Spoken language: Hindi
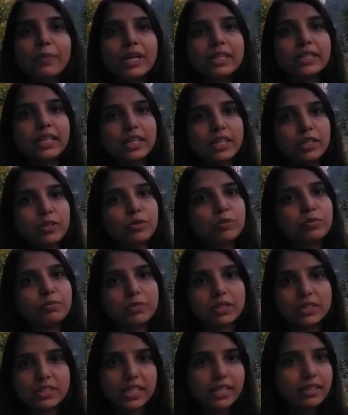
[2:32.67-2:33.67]
बात करें तो
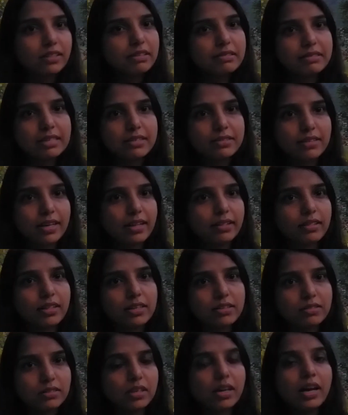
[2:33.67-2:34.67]
छत्तीस से
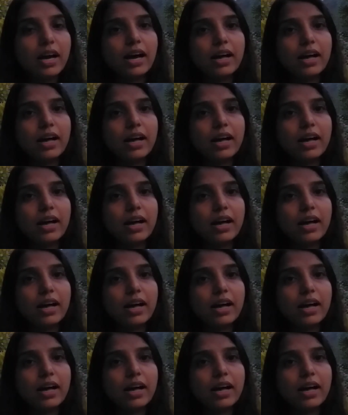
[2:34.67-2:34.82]
सैंतीस